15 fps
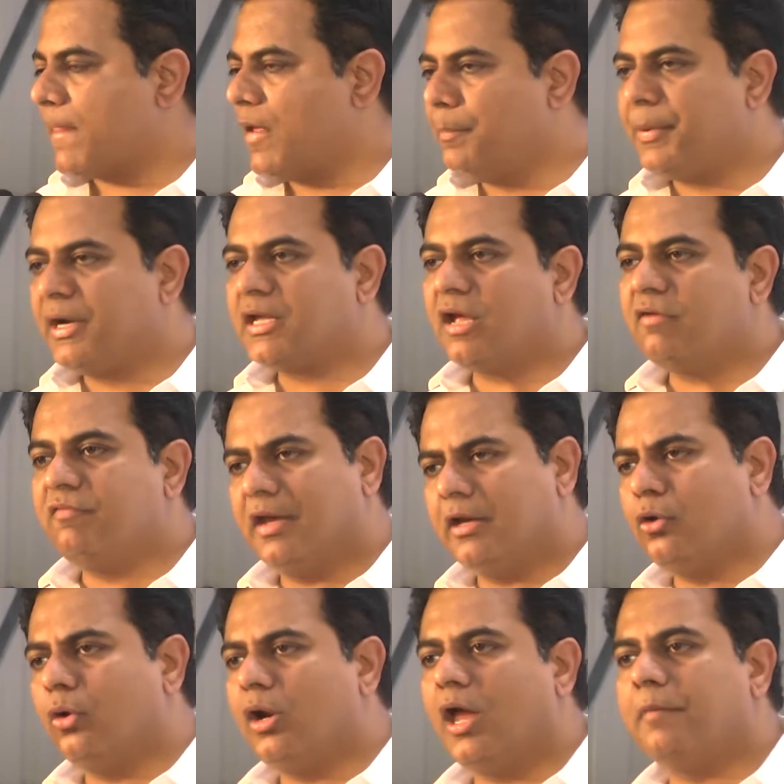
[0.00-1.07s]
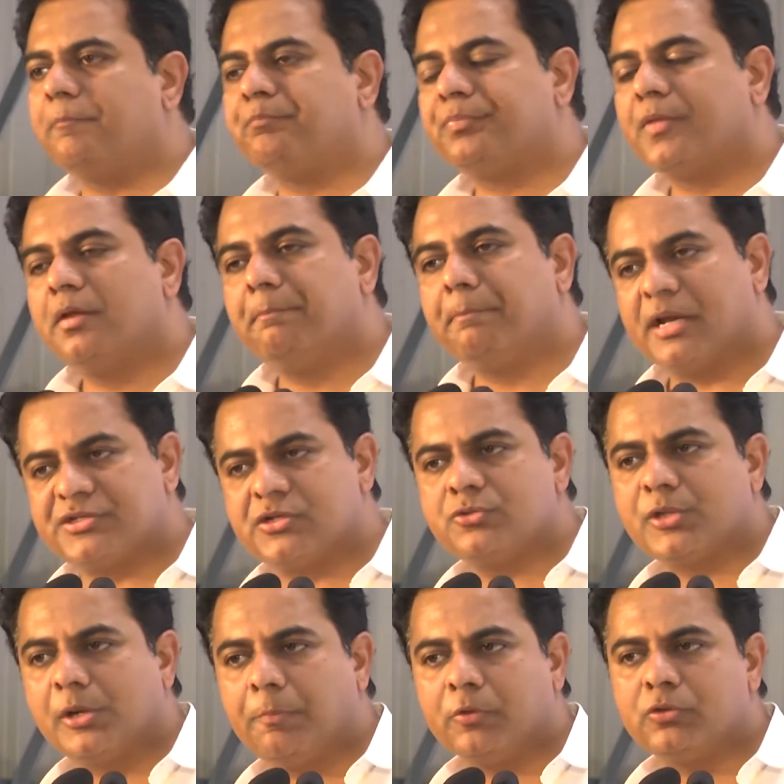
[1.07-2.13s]
ఇప్పటికే వేణోళ్ళ
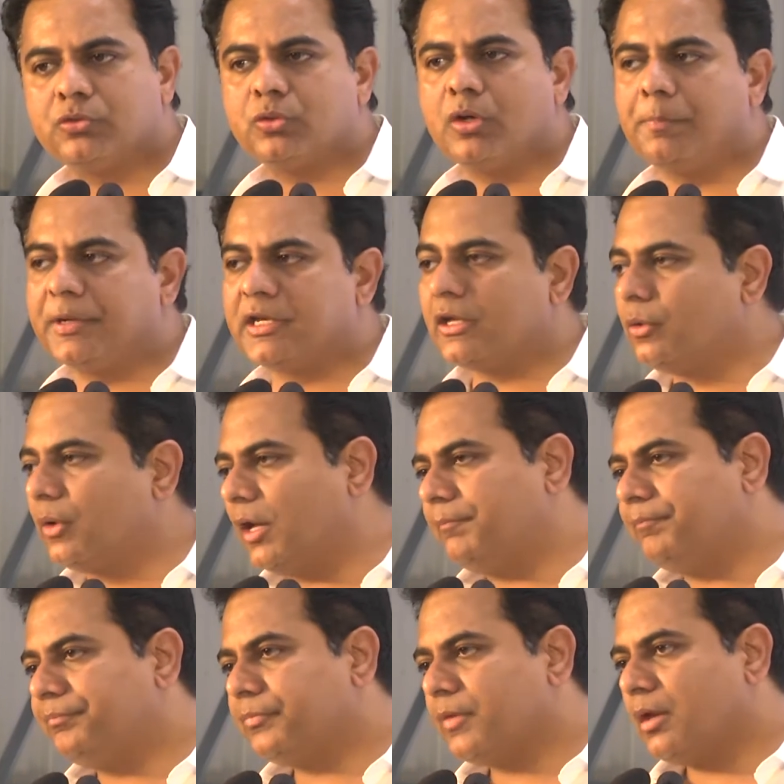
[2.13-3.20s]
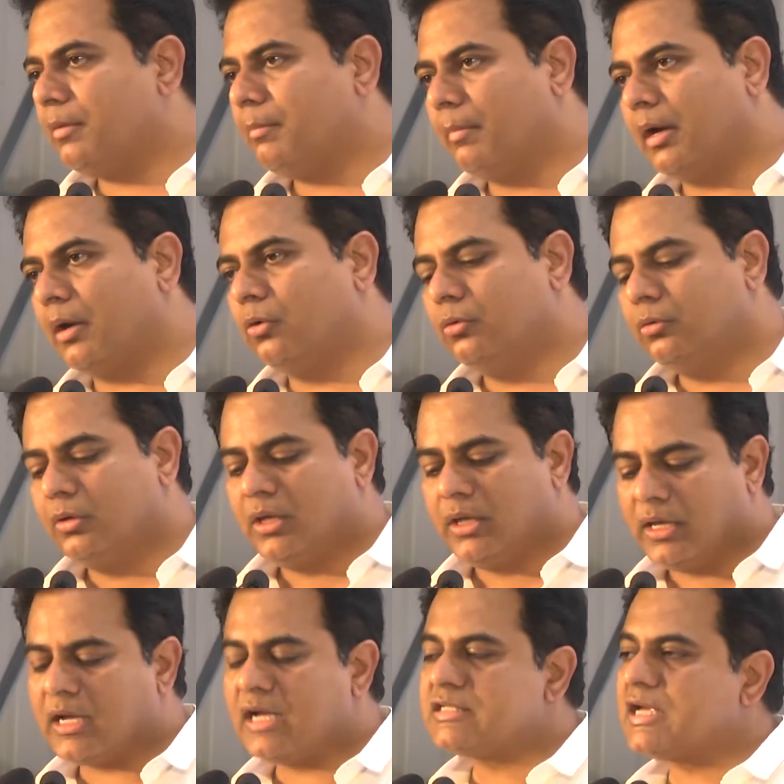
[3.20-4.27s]
ప్రశంసలు పొందుతున్నప్పటికీ కూడా మనం
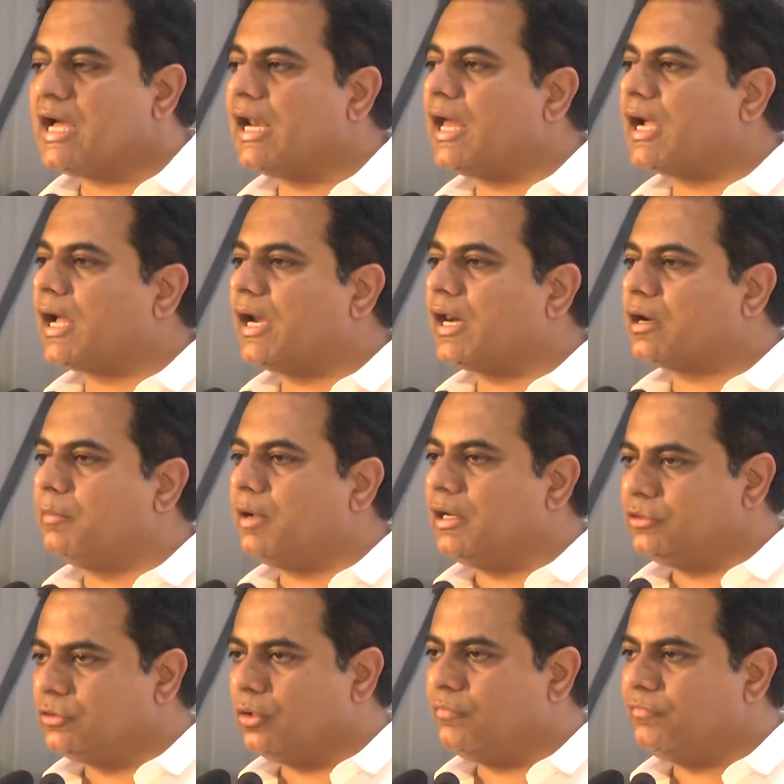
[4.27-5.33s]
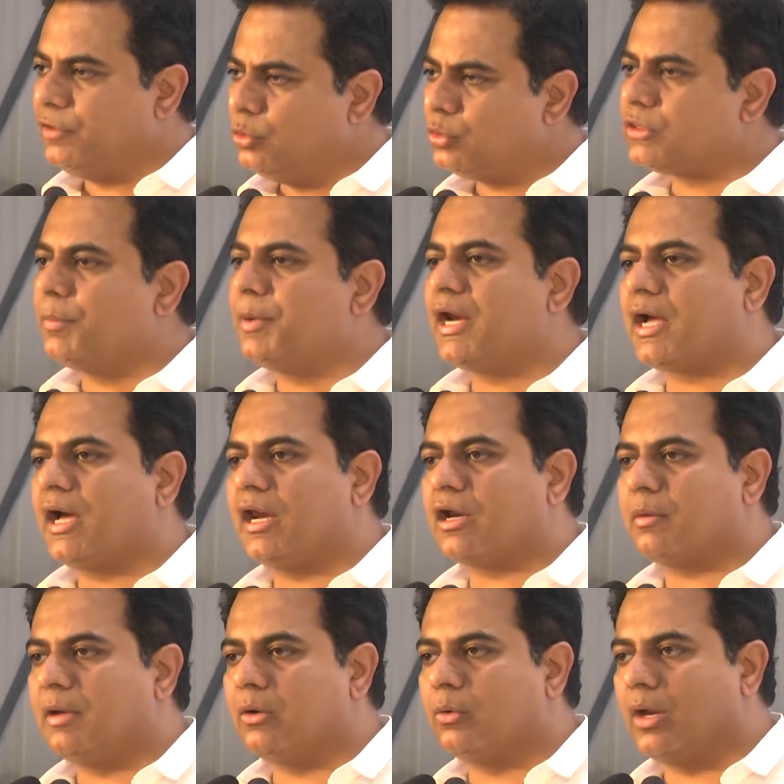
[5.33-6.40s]
ఇంకా చాలా కార్యక్రమాలు ఇందులో వినూత్నమైన
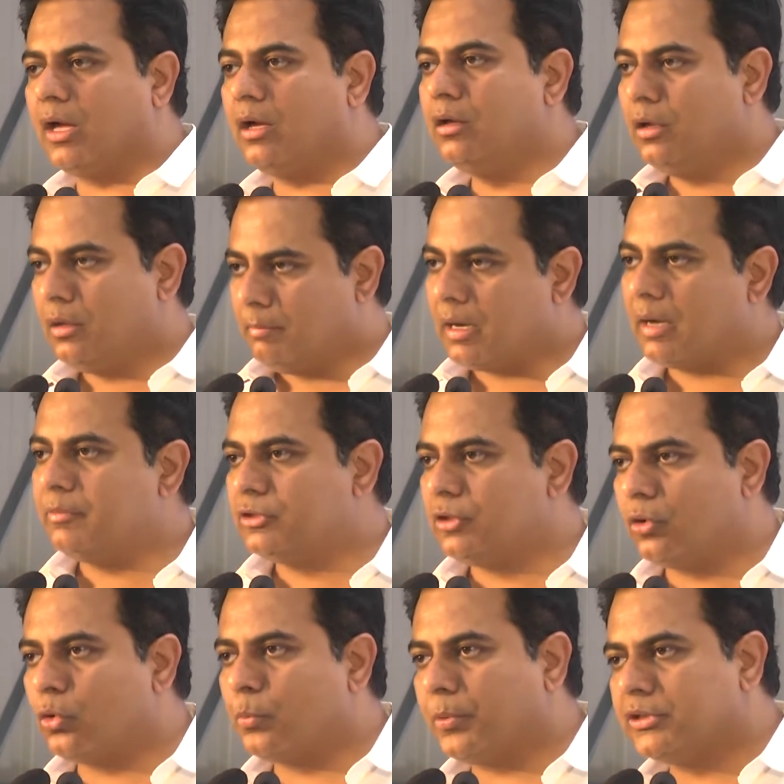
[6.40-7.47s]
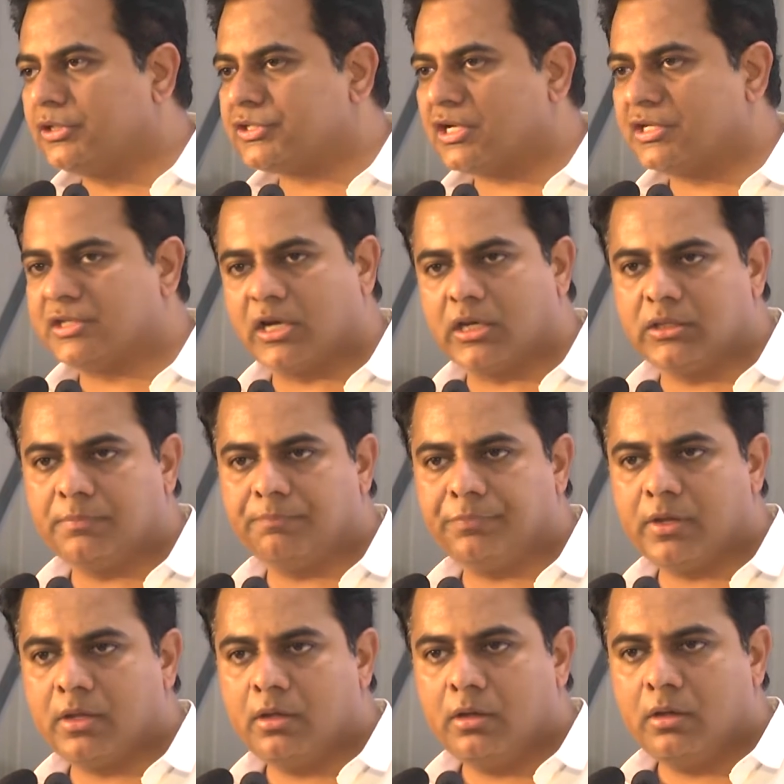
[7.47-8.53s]
కార్యక్రమాలు కూడా మనం ఇందులో రూపొందించడం జరిగింది
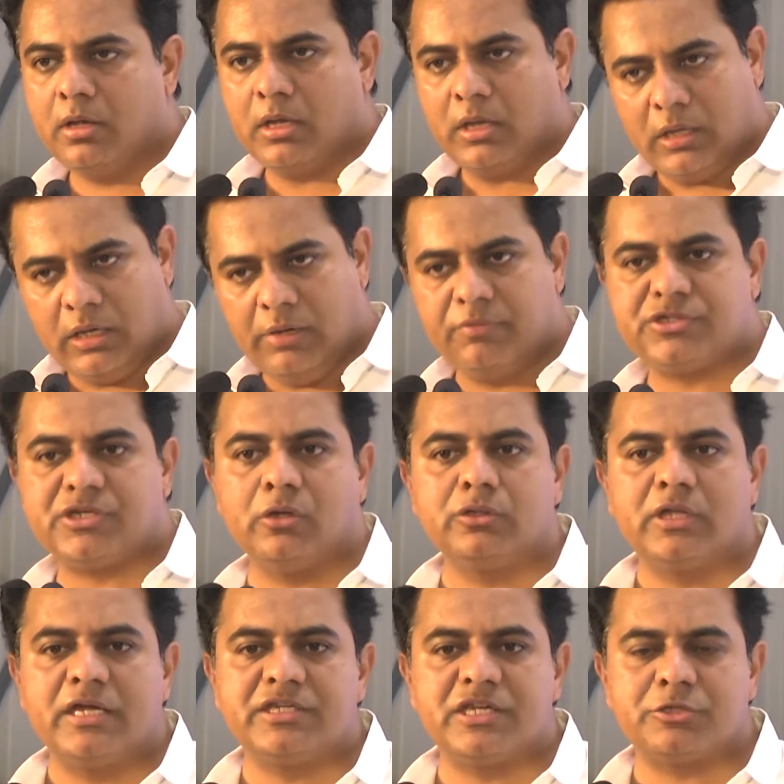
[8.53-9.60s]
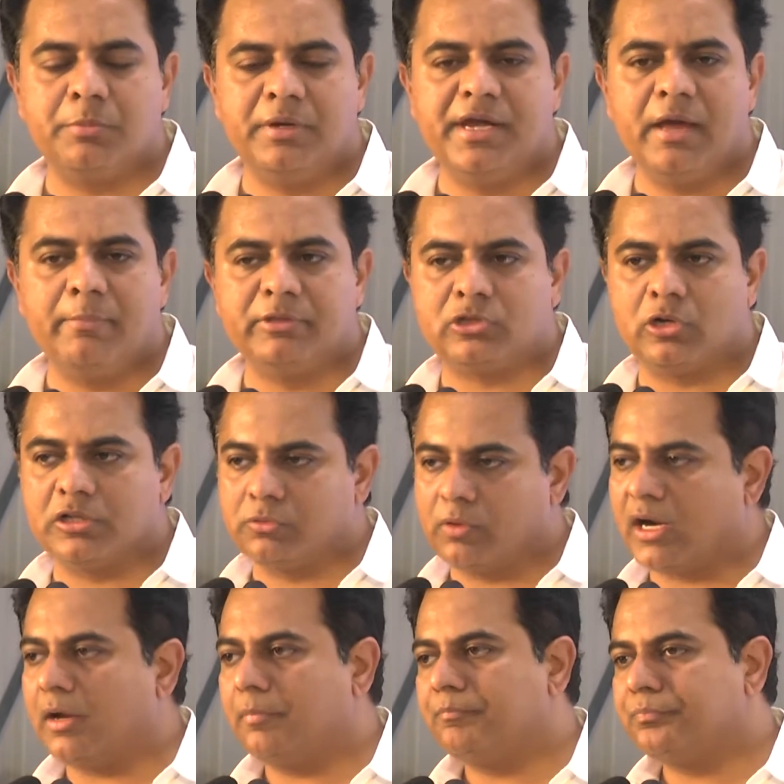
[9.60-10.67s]
ఈ విషయం దయచేసి మీడియా మిత్రుల
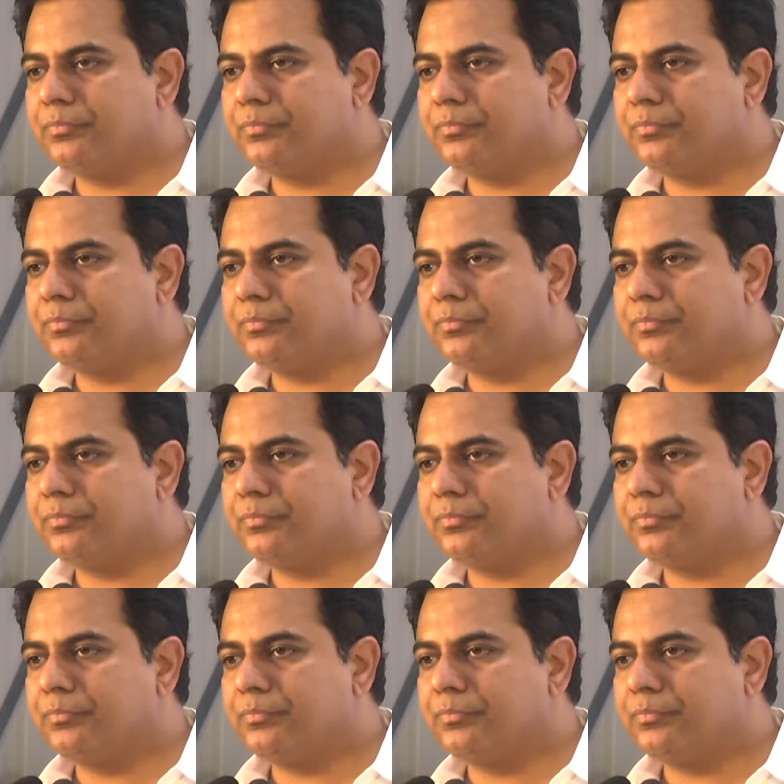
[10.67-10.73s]
ద్వారా